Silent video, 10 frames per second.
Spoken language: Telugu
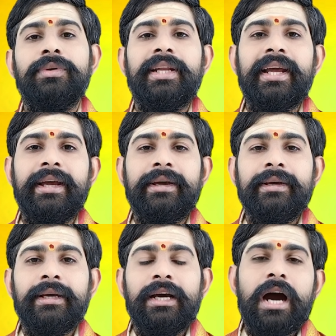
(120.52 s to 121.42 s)
వాళ్ళు ఉంటే
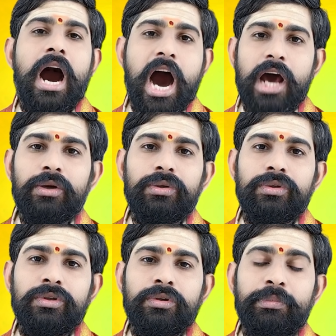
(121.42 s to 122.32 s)

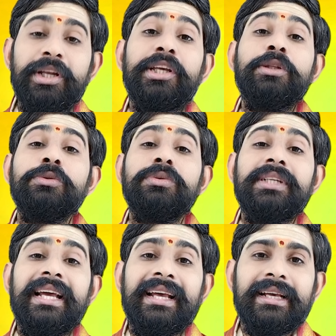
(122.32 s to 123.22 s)
ఆరుగురు మీరు
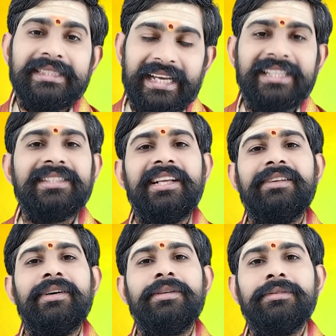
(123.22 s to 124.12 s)
ఎదుగుతుంటే
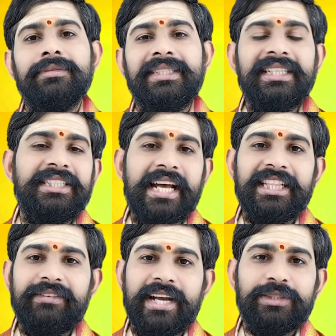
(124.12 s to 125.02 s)
సహించలేనివారు ఈర్ష్యా
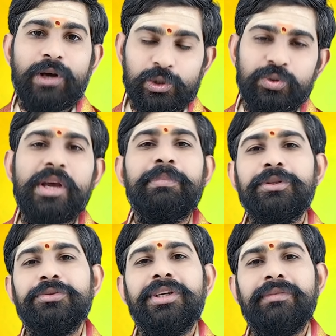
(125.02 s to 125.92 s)
ద్వేషం అసూయ
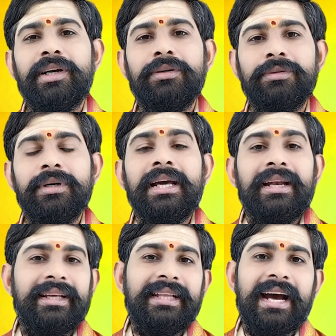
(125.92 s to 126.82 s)
పెంచుకునేవాళ్ళు
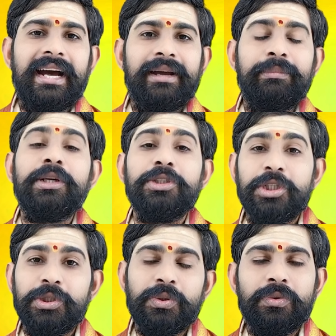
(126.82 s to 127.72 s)
లేదా మీకు
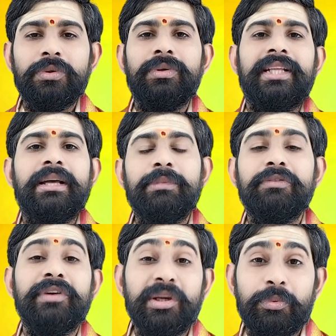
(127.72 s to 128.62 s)
శత్రువులు లేదా
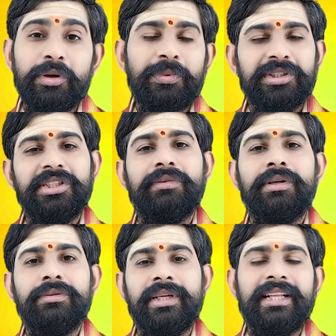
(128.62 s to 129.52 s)
మీకు వెన్నుపోటు
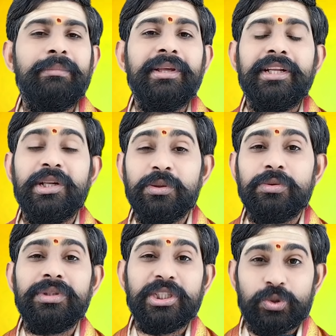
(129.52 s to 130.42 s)
పొడిచేవారు లేదా మీరు
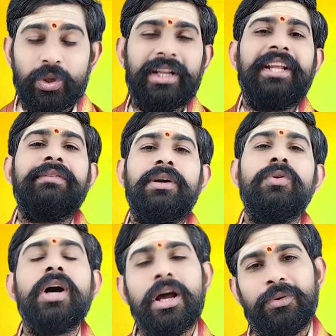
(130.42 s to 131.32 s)
ఎదుగుతుంటే చూడలేనివారు
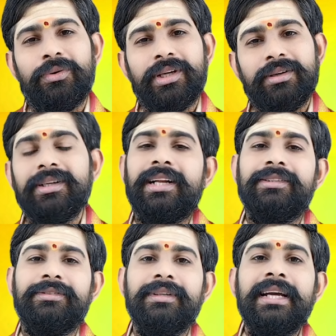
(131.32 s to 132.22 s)
ఒక ఆరుగురు ఉంటారు అని
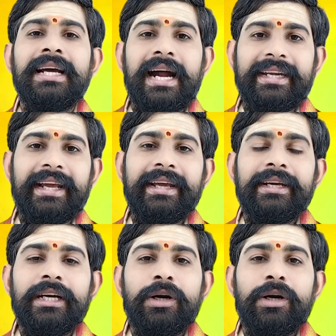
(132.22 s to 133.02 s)
అర్థం అంటే